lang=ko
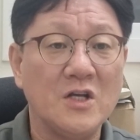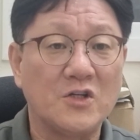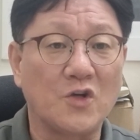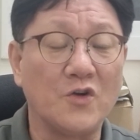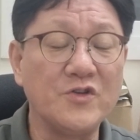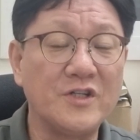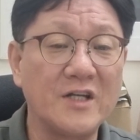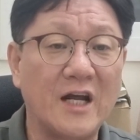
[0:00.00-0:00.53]

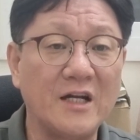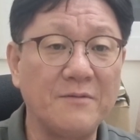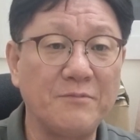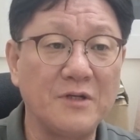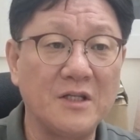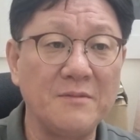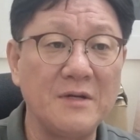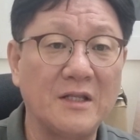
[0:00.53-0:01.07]
전진하는
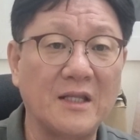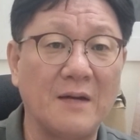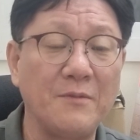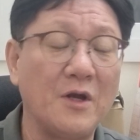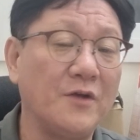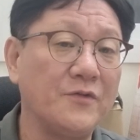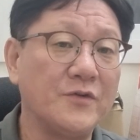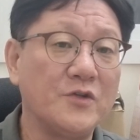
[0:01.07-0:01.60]
믿음이
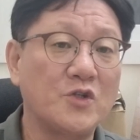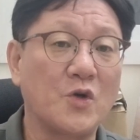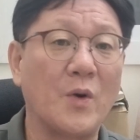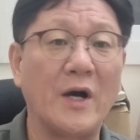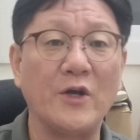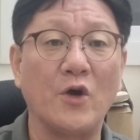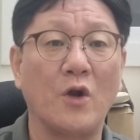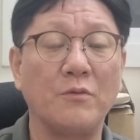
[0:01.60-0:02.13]
있다면
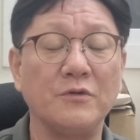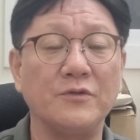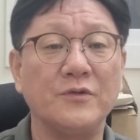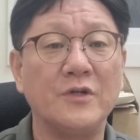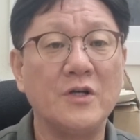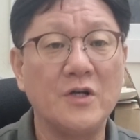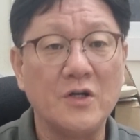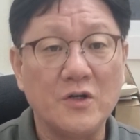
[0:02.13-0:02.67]
저와 여러분,
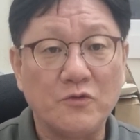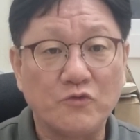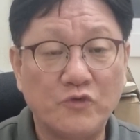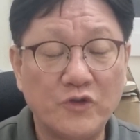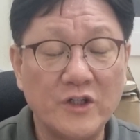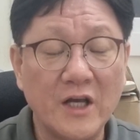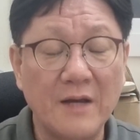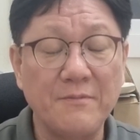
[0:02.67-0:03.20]

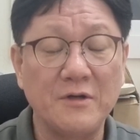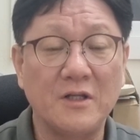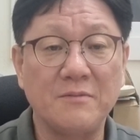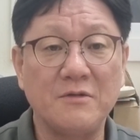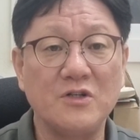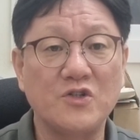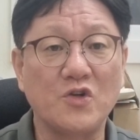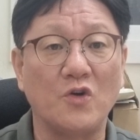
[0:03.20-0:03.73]
우리의
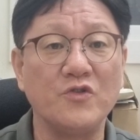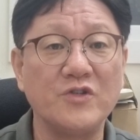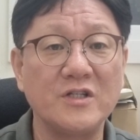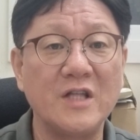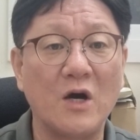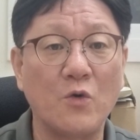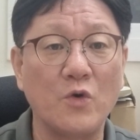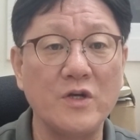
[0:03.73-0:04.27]
믿음은
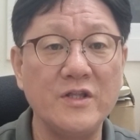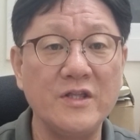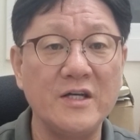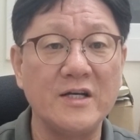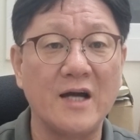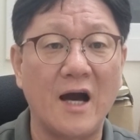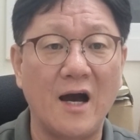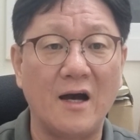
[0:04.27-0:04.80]
전진하고
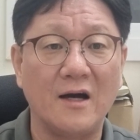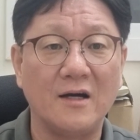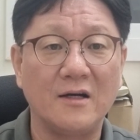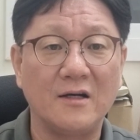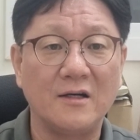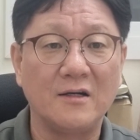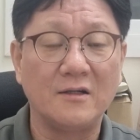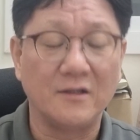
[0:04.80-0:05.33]
있는가?
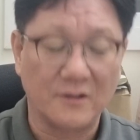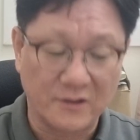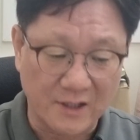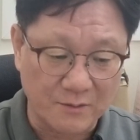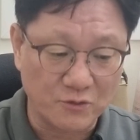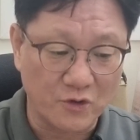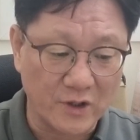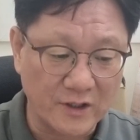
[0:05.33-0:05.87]

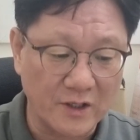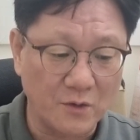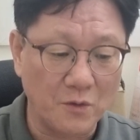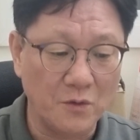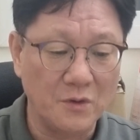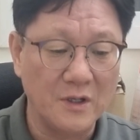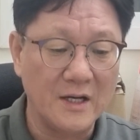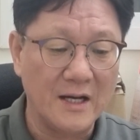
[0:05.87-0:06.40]
되물어야
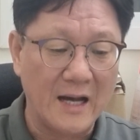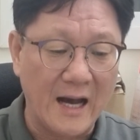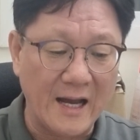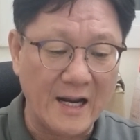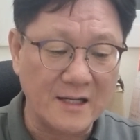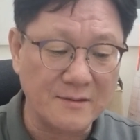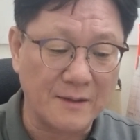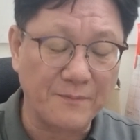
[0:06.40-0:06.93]
되고,
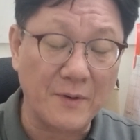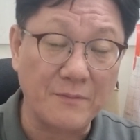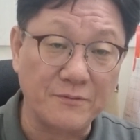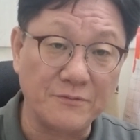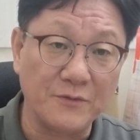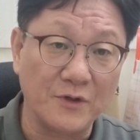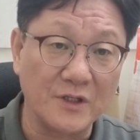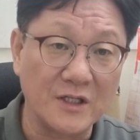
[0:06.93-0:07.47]
하나님 앞에
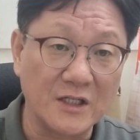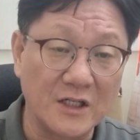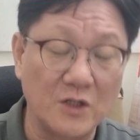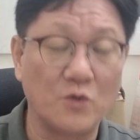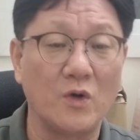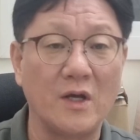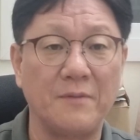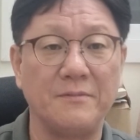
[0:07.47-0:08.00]
분명히
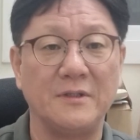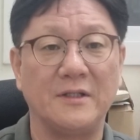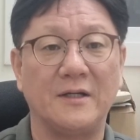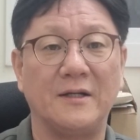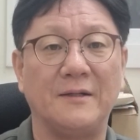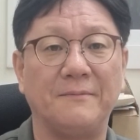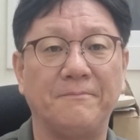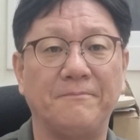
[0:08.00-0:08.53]
기도해야 합니다.